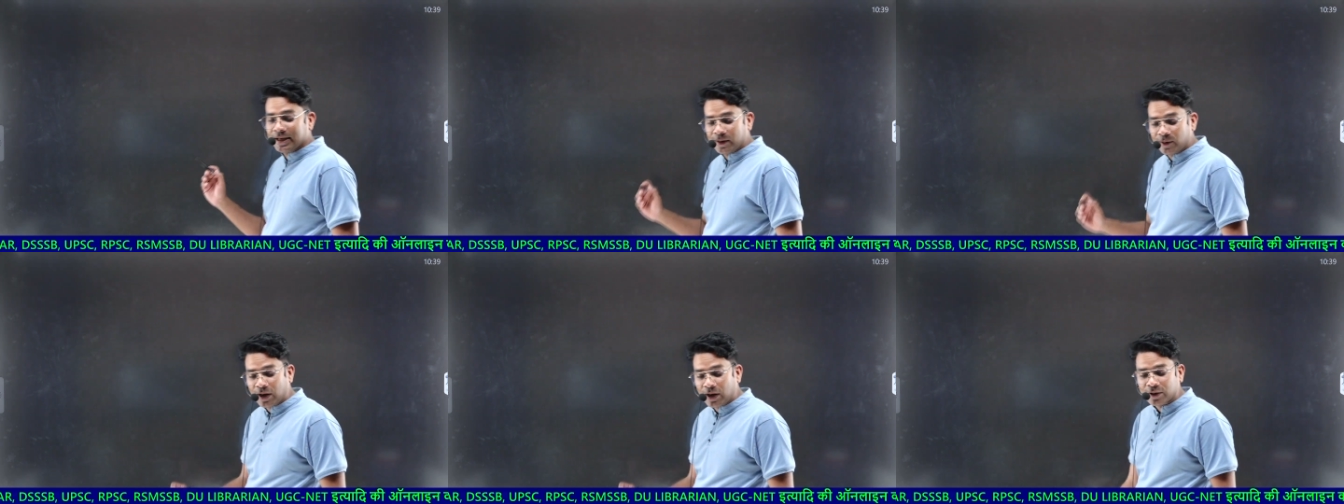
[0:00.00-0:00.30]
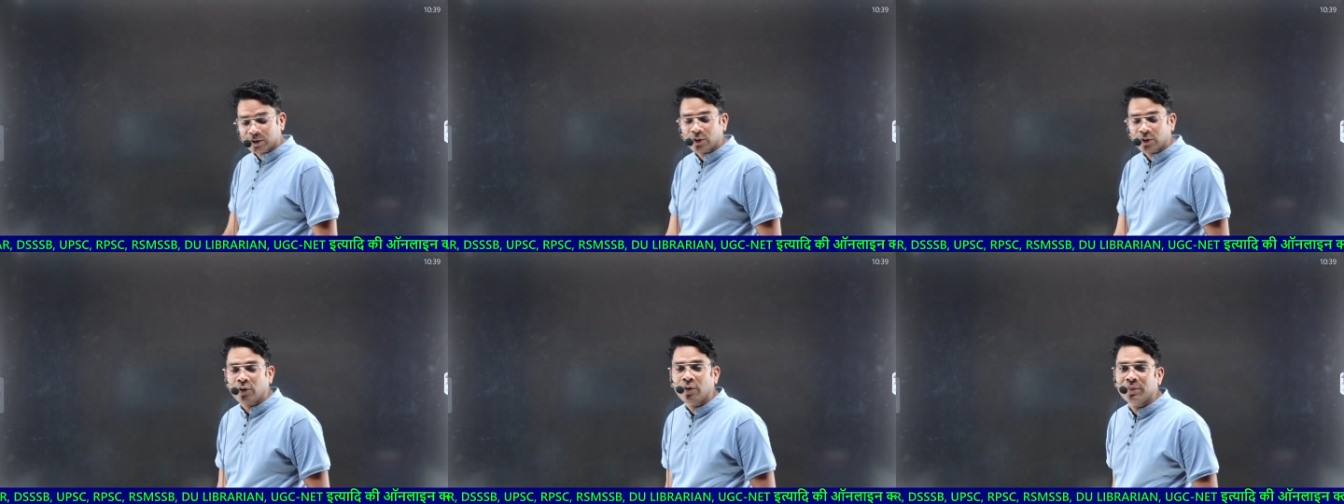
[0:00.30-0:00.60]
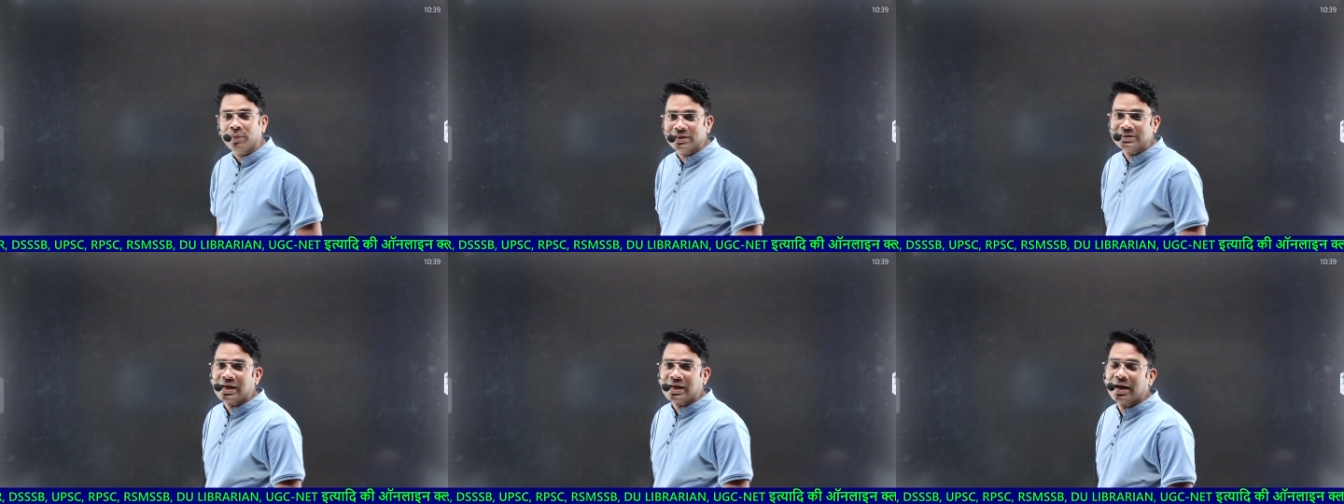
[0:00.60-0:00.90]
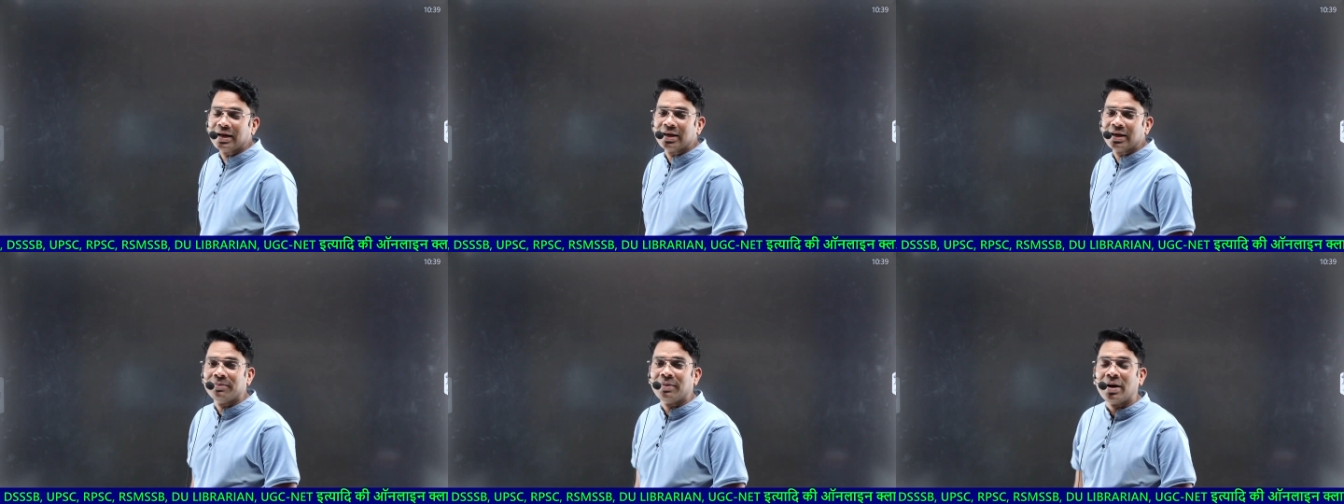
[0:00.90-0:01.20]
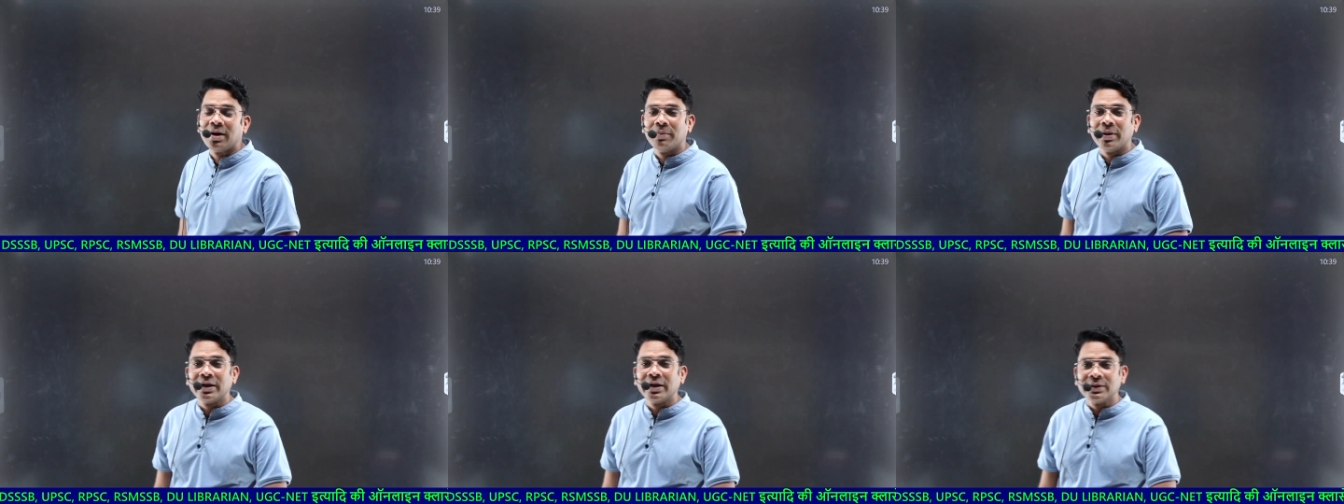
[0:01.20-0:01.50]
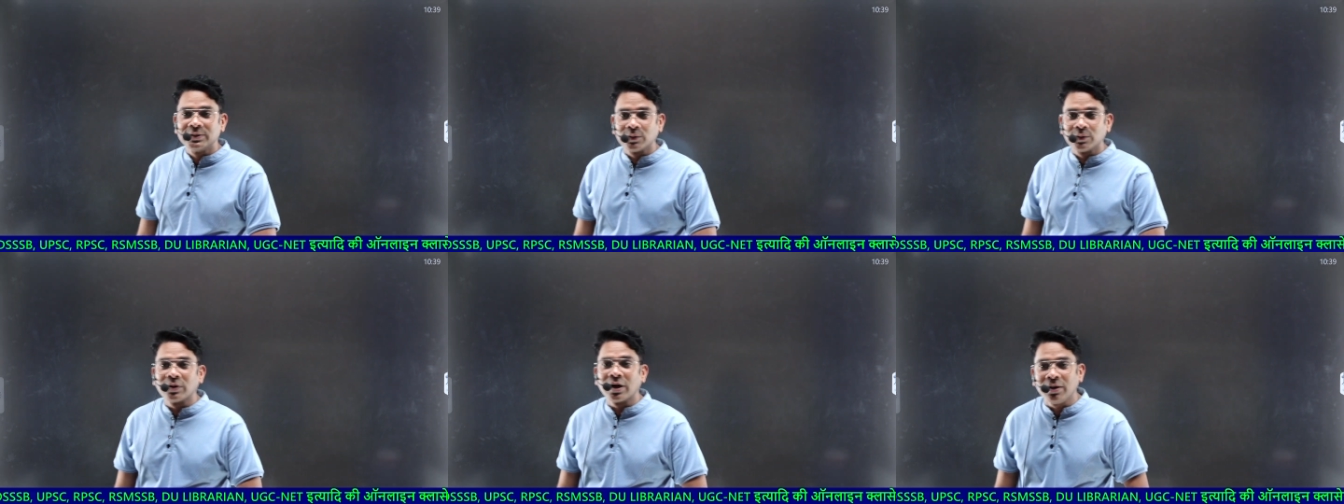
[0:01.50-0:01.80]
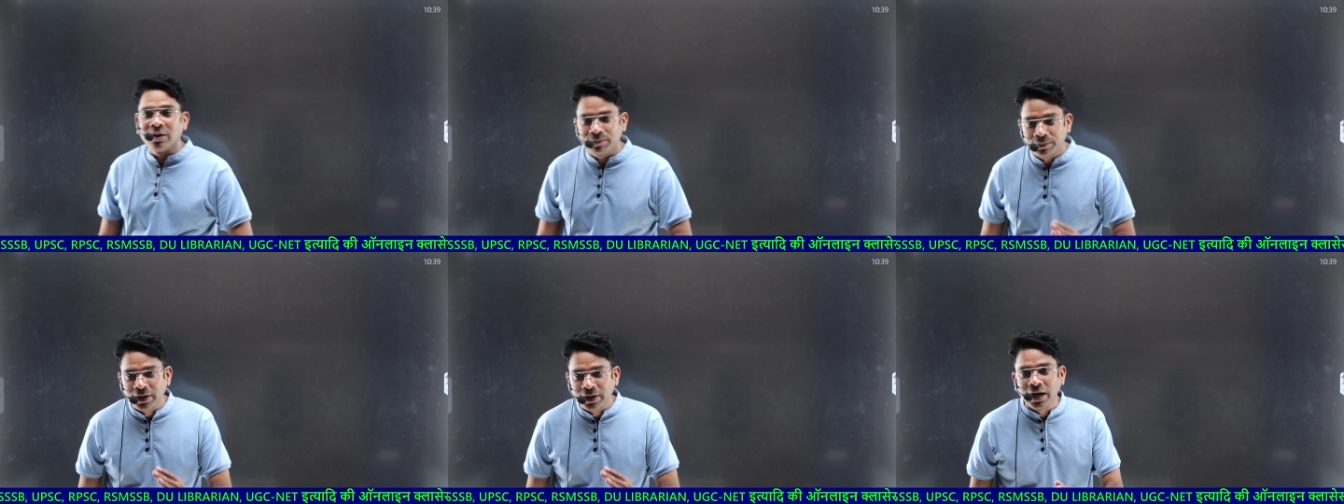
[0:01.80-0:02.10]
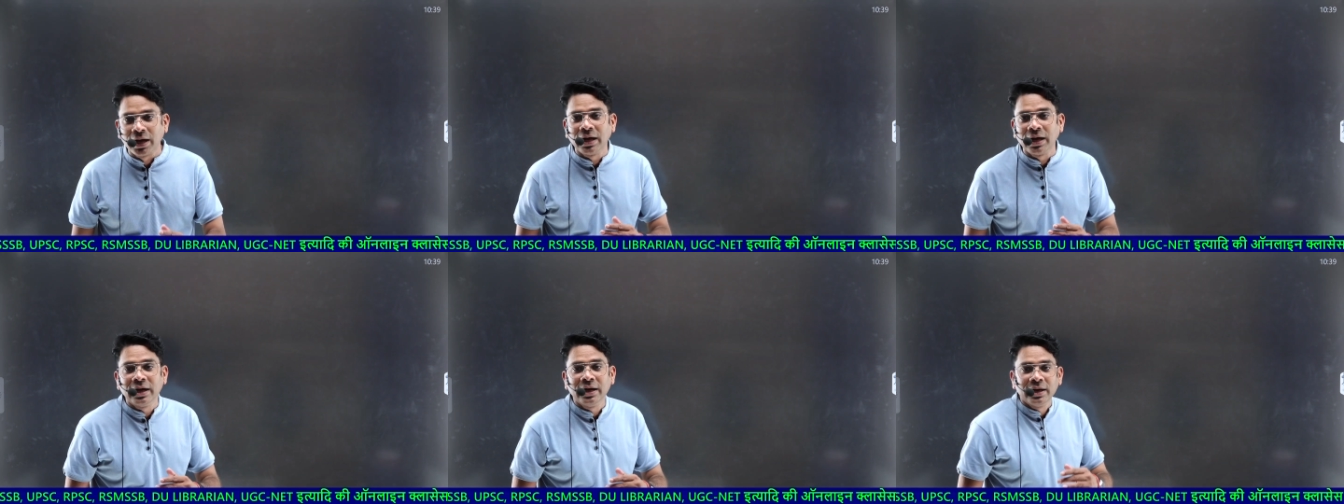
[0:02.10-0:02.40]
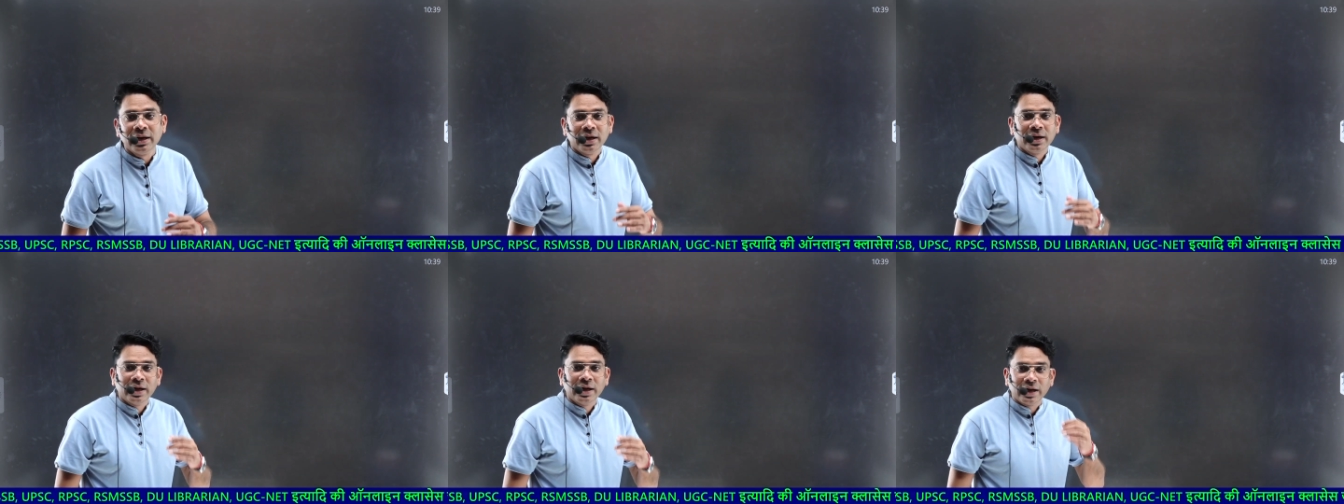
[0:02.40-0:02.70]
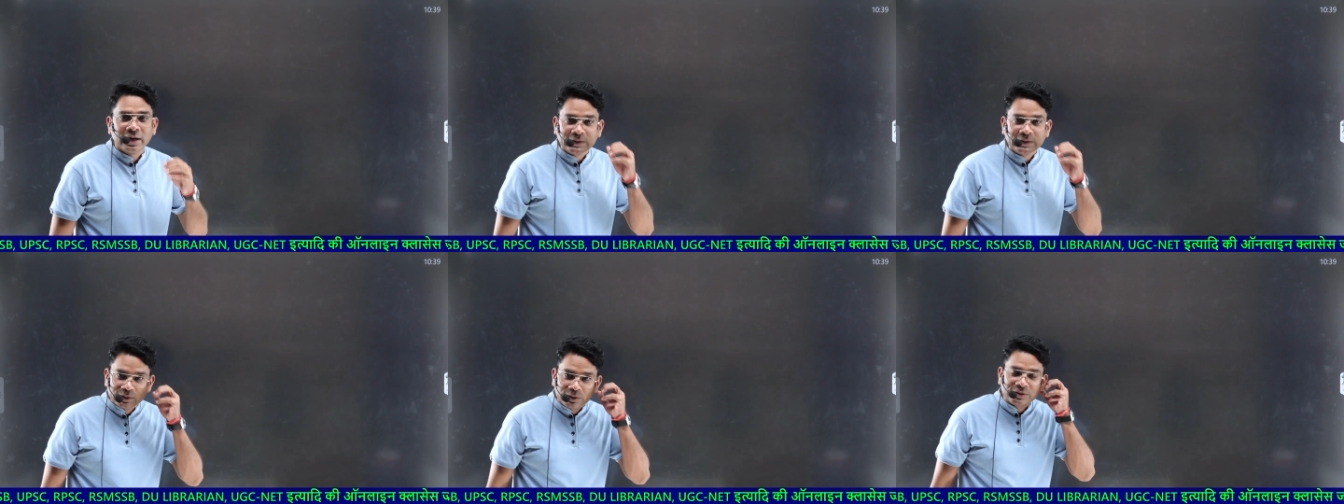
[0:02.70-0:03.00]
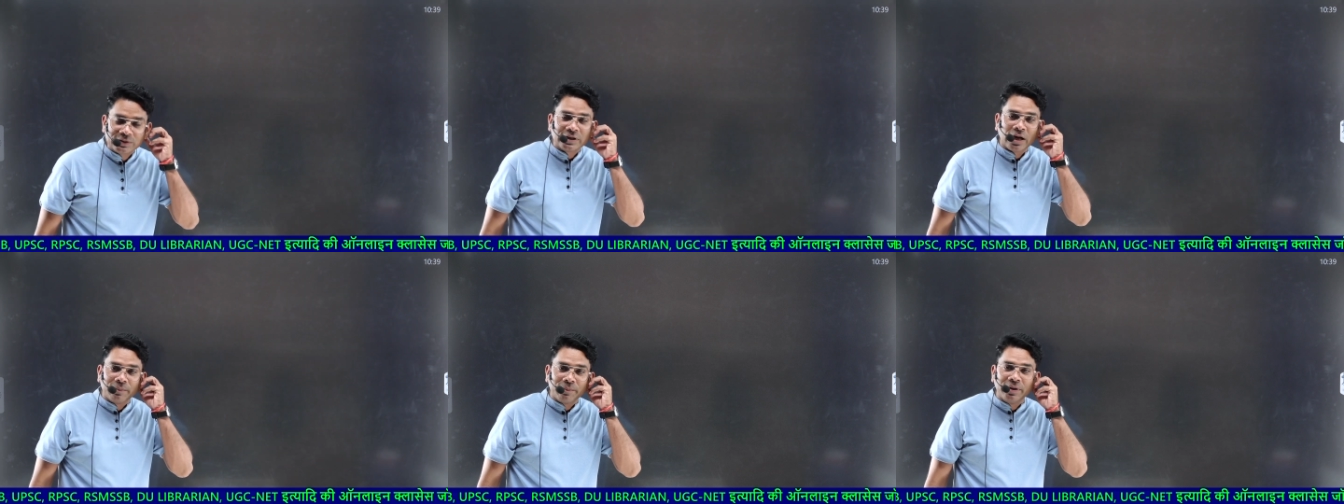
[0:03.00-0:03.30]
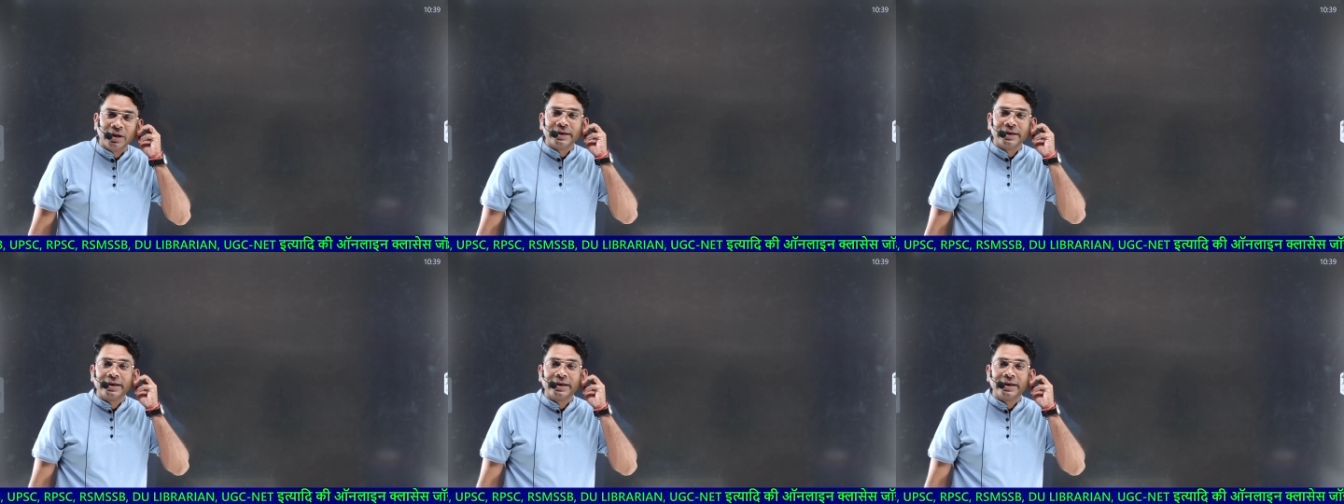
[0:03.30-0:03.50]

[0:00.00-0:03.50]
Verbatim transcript: डॉक्टर होमी जहांगीर भाभा ने जो कल्पना जो शामिल की